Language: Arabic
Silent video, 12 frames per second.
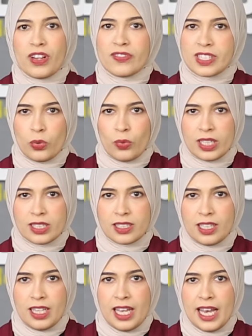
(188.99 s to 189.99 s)
نفس الوقت
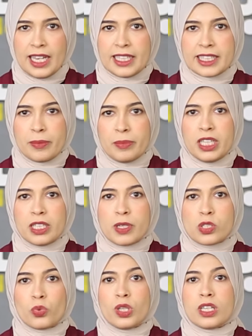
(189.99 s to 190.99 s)
قالت كبيرة
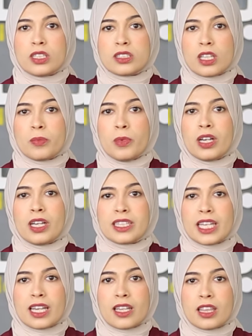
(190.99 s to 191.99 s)
مسؤولي الاستثمار
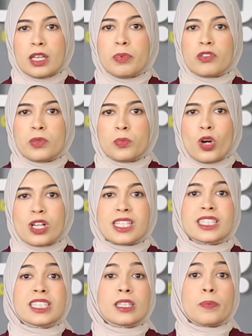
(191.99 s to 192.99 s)
للدخل الثابت في
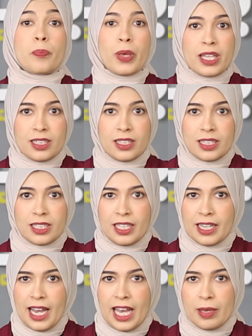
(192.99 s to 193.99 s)
مؤسسة بيكتت
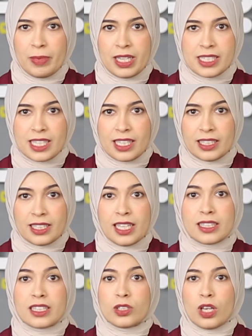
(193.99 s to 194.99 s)
إن حاملي
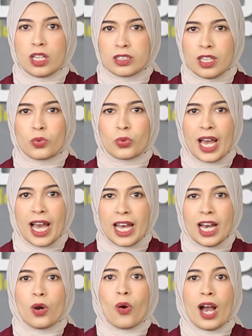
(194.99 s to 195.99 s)
السندات يقدروا
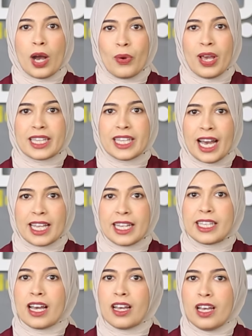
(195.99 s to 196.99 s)
يحققوا عوائد
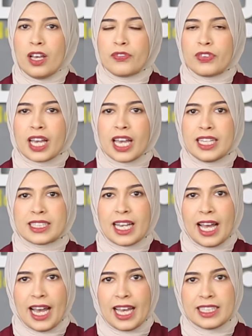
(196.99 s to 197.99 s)
عالية في خانة
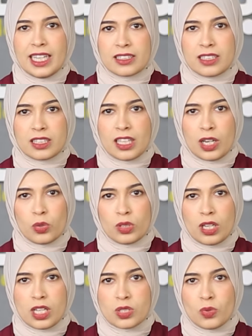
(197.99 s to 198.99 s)
الأحاد عند
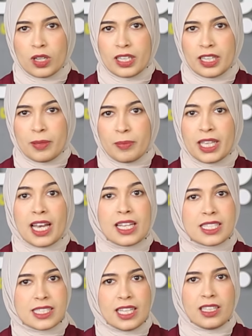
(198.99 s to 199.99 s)
التعرض للأسواق النامية
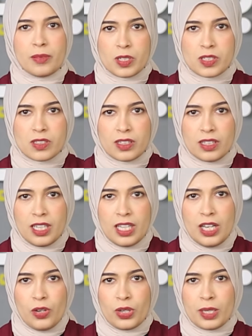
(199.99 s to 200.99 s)
زي مصر
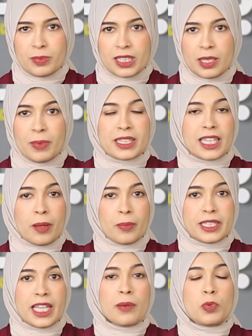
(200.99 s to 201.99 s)
واللي بتتمتع
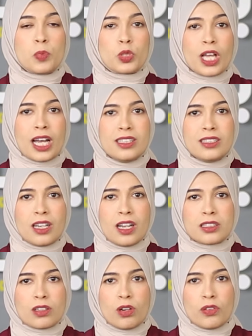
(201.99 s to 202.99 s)
بدعم متعدد
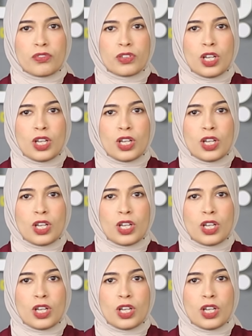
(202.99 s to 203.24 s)
الأطراف